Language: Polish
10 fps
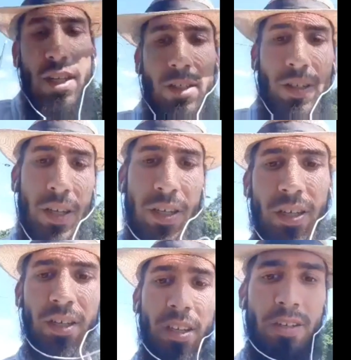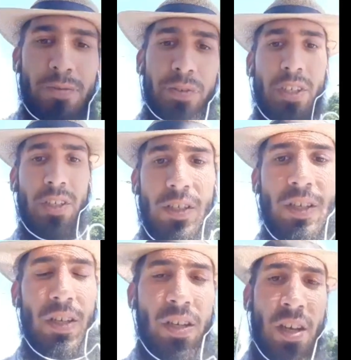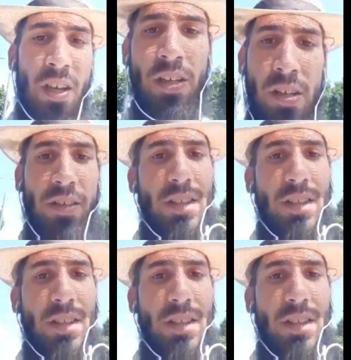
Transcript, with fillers: E, również nie